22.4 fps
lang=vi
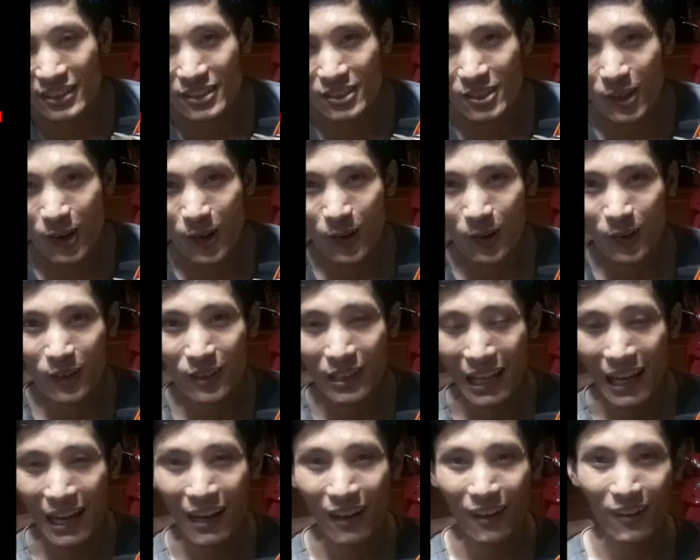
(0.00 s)
zin vô,
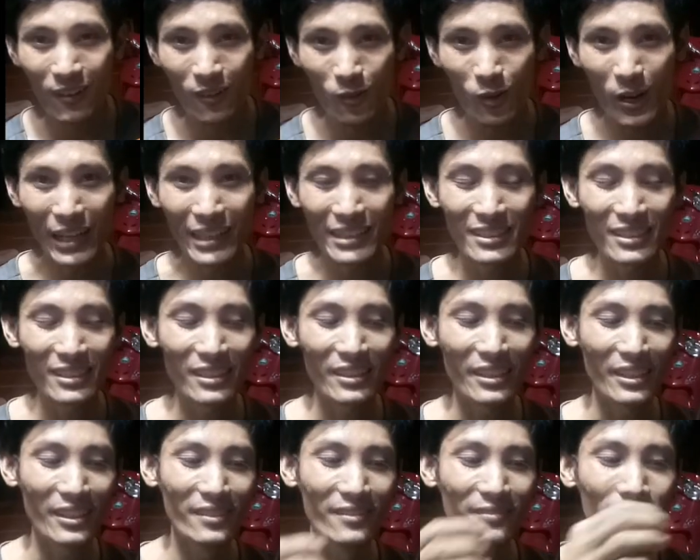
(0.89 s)
là của
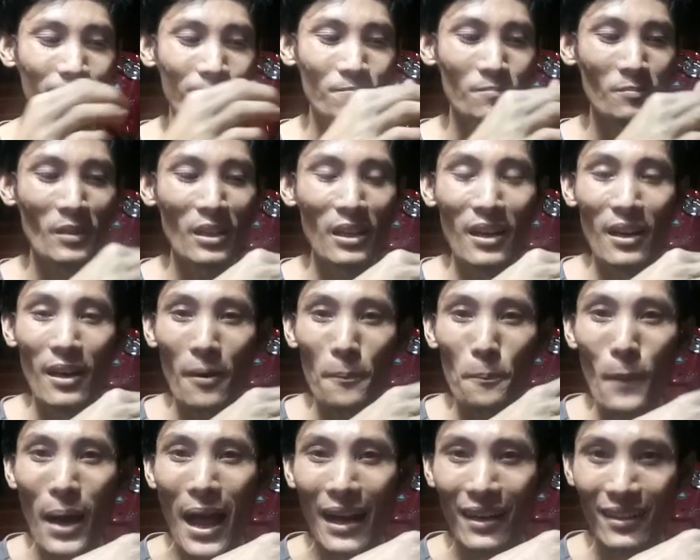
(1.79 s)
SCT
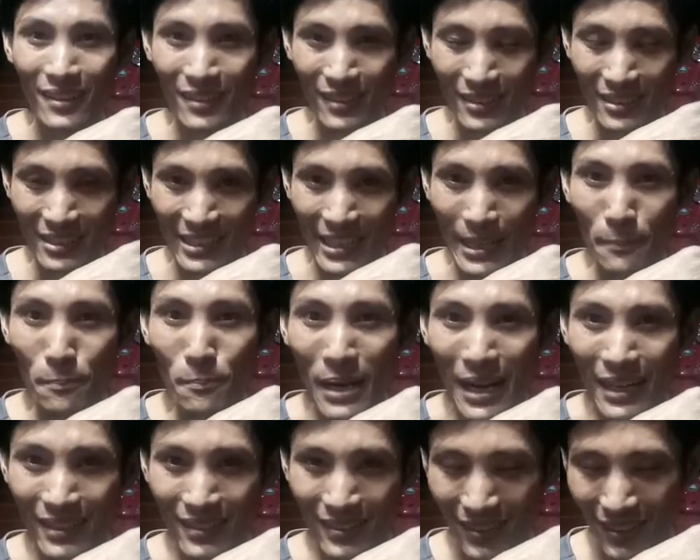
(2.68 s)
bạc xét
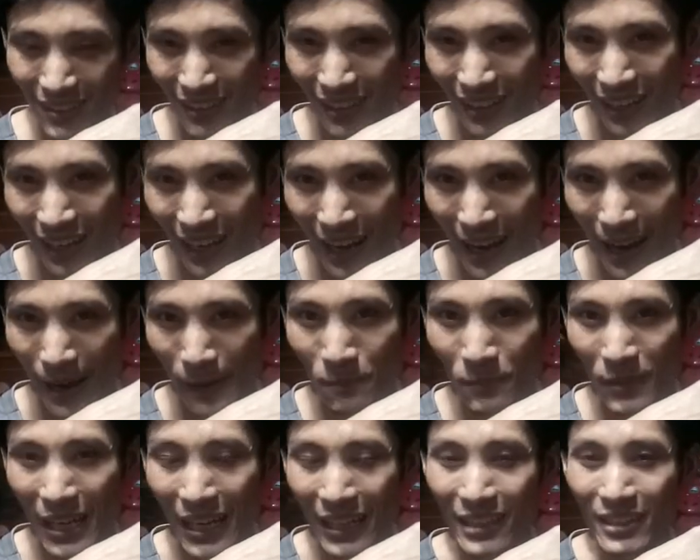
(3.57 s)
măng là em
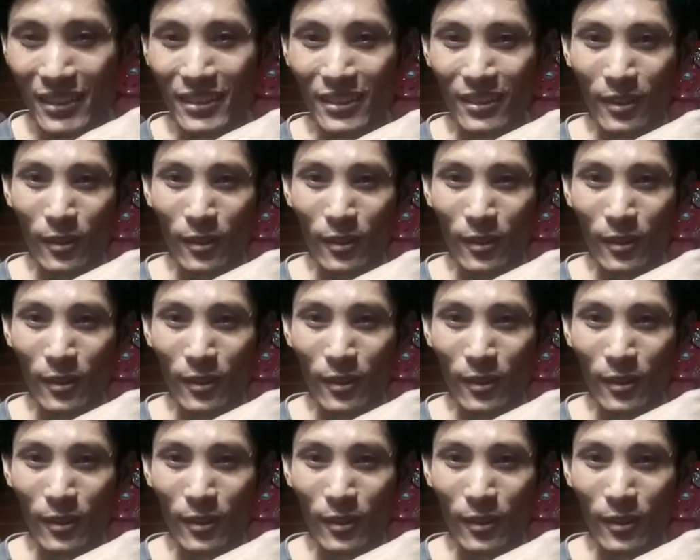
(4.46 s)
thay